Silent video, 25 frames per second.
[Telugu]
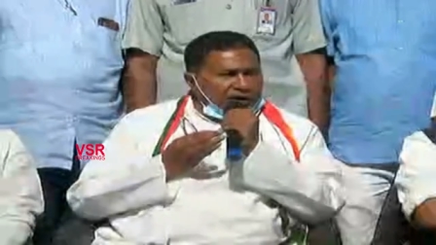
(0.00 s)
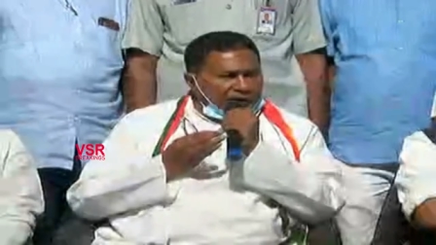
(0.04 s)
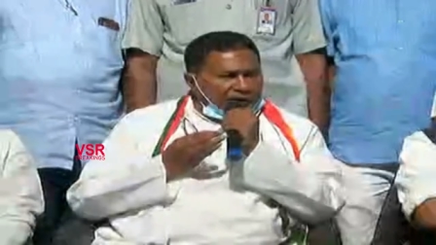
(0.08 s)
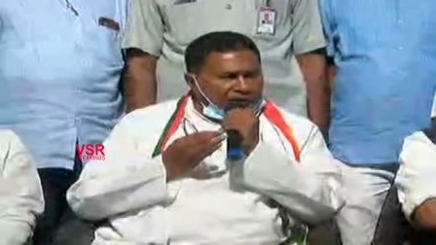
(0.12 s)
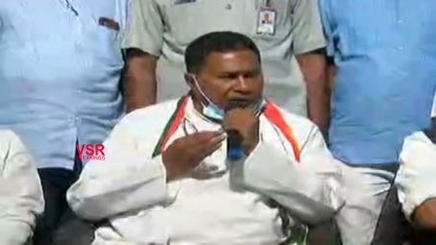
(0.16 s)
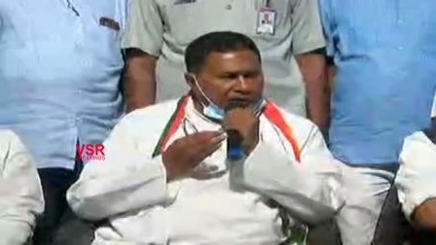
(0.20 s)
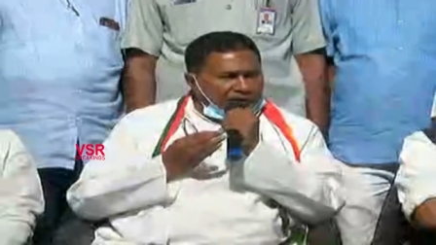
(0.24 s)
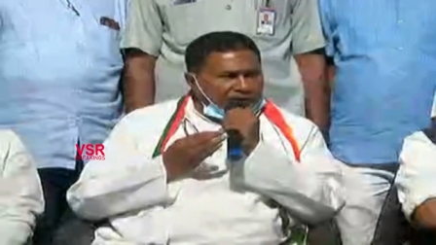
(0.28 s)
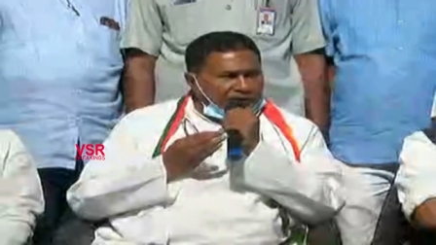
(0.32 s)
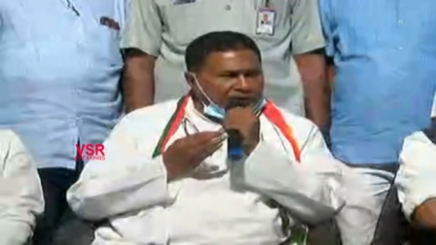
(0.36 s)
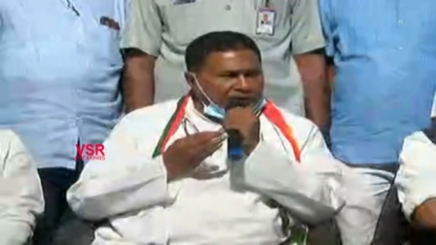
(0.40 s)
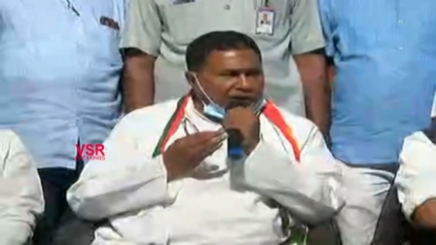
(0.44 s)

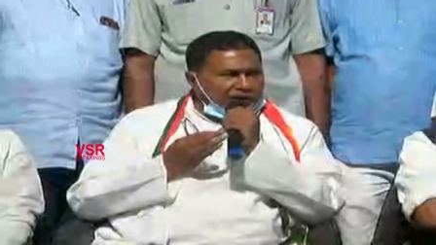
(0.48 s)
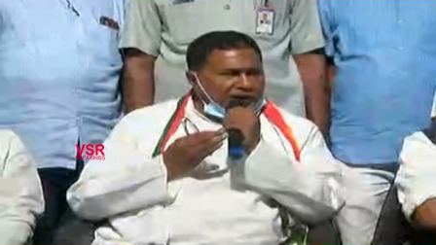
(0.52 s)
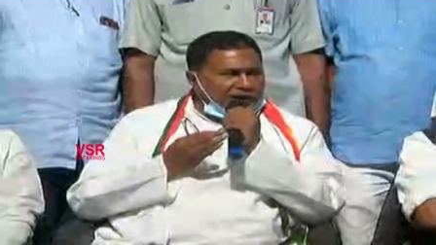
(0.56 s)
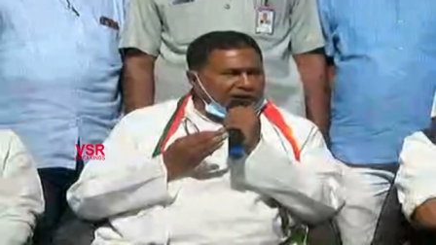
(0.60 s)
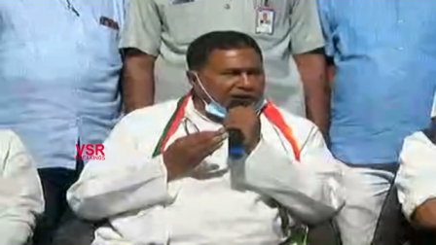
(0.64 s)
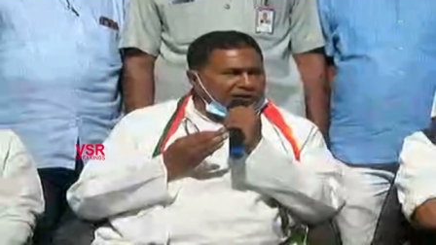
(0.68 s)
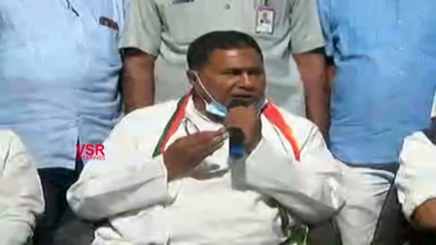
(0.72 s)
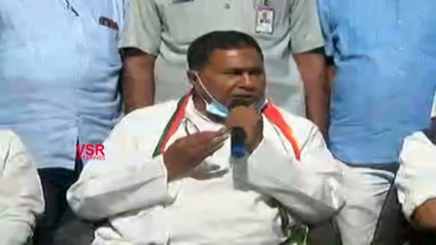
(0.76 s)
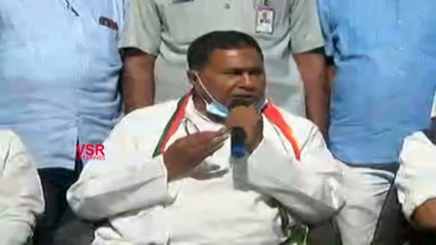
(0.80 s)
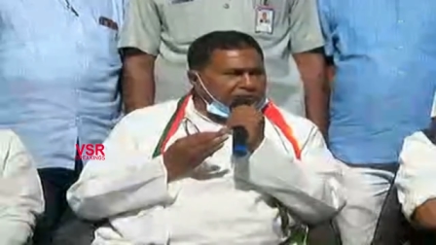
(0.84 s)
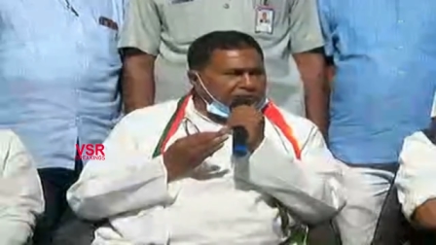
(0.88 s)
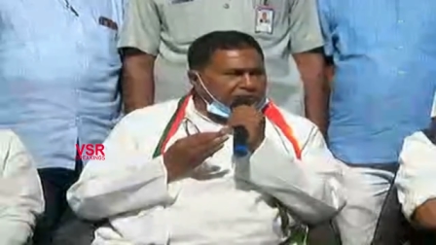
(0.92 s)

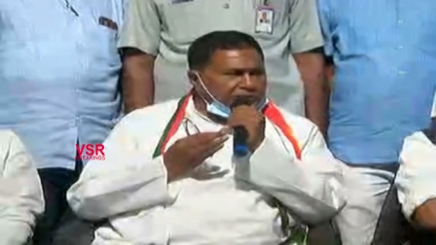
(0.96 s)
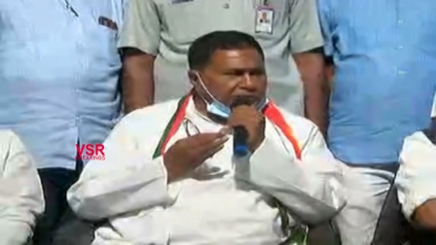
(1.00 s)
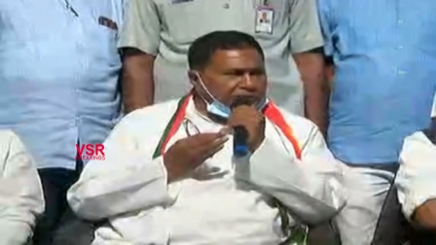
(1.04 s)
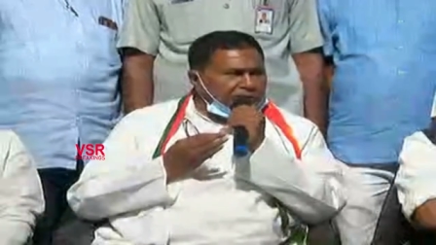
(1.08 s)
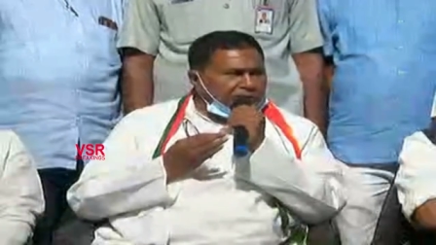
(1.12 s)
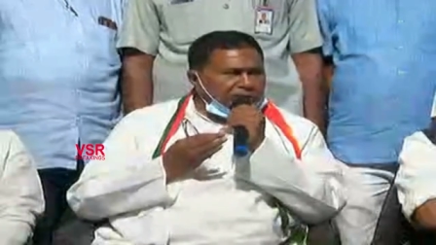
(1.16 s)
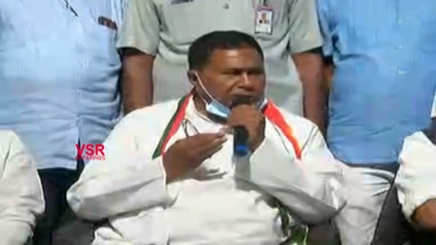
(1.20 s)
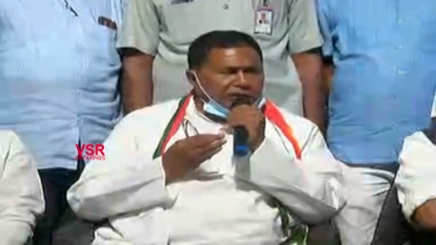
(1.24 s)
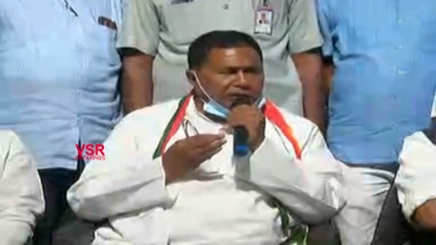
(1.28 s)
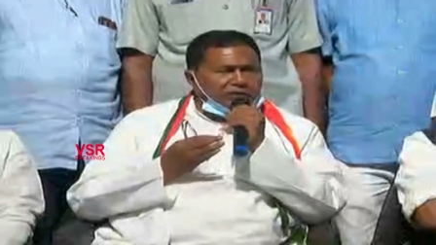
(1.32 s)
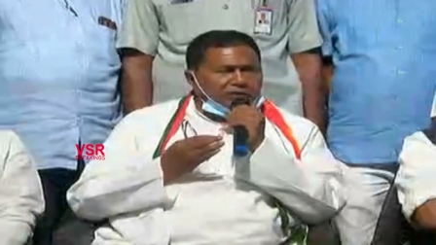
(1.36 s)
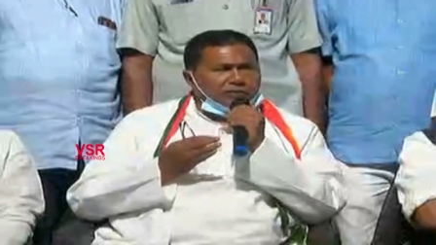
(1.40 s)
అభివందనాలు
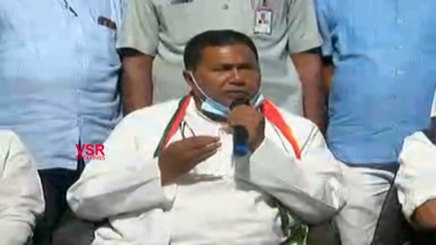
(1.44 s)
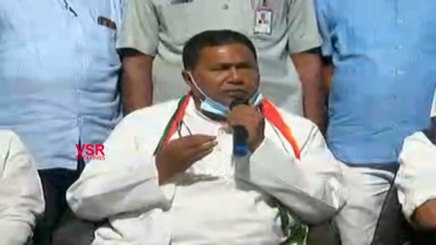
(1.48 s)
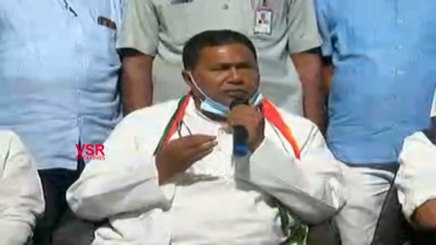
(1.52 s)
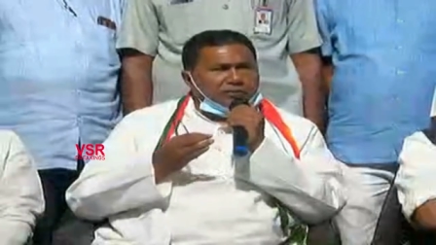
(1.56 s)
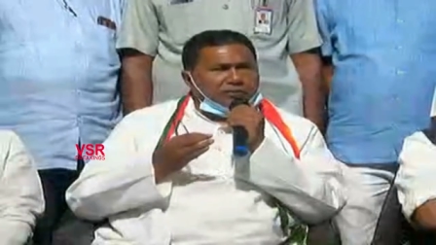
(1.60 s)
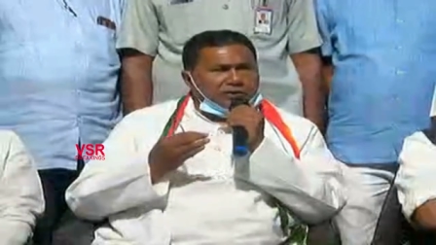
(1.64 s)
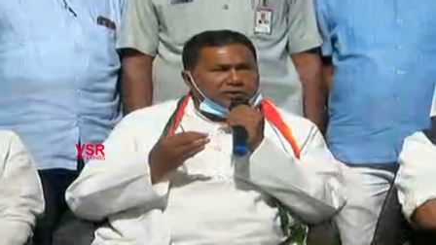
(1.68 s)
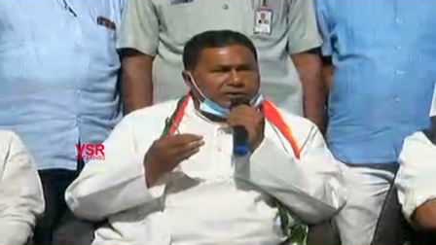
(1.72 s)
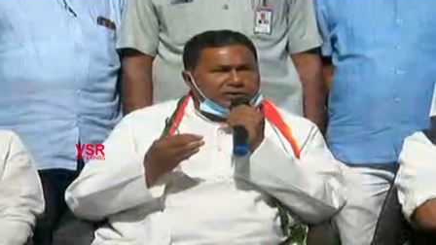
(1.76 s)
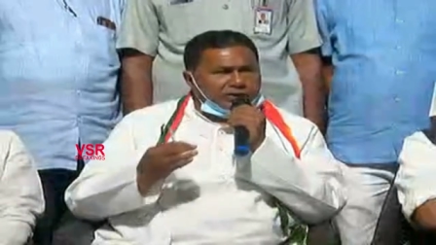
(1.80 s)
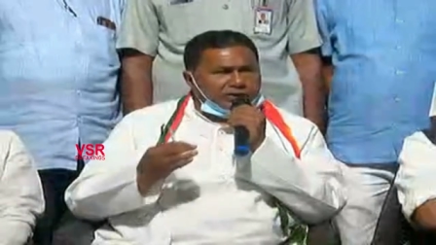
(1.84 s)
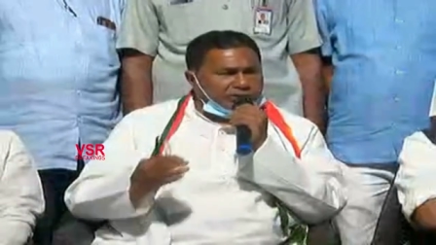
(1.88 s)
జరుపుతున్నాను
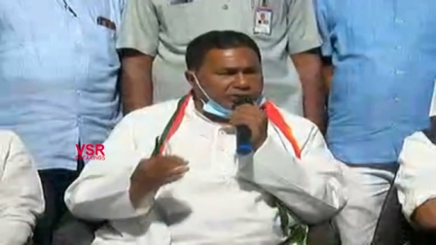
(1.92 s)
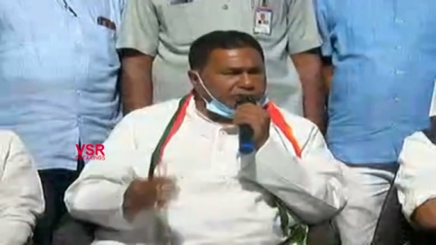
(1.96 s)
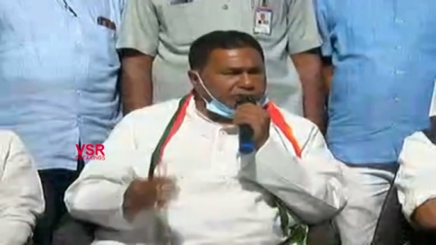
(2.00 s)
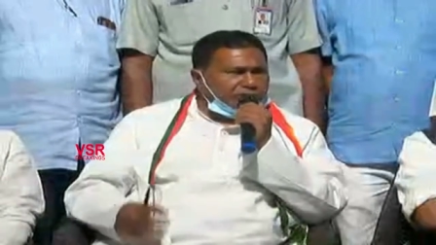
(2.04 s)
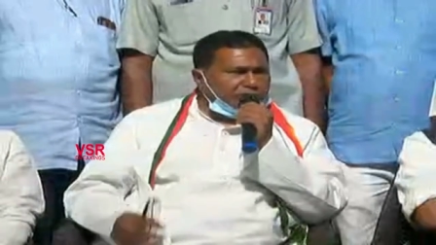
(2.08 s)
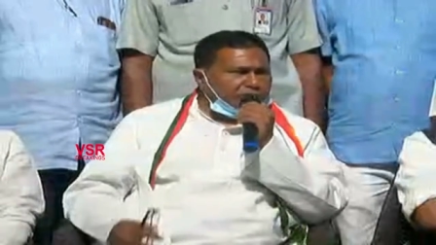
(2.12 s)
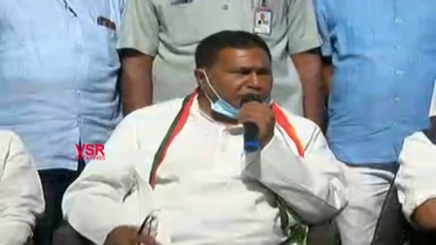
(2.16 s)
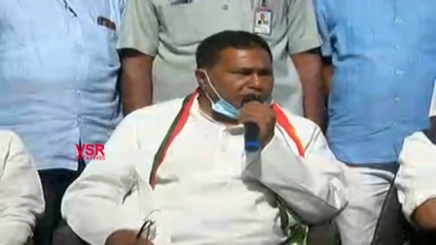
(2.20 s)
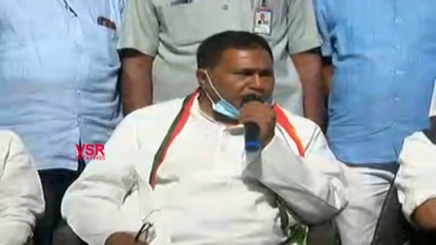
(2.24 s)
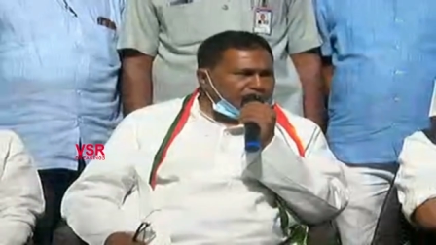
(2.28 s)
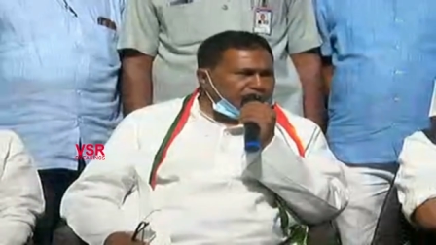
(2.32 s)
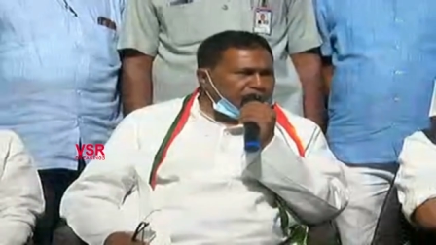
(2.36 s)
మీరు
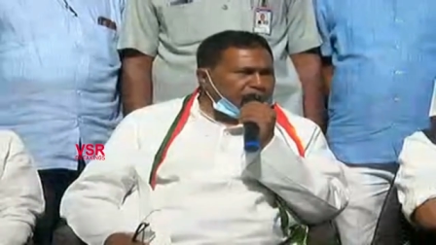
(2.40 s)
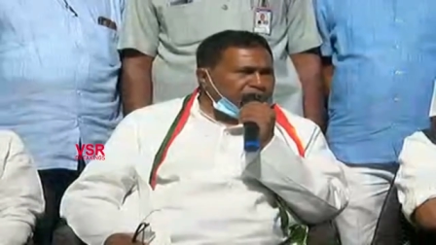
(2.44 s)
చేస్తున్న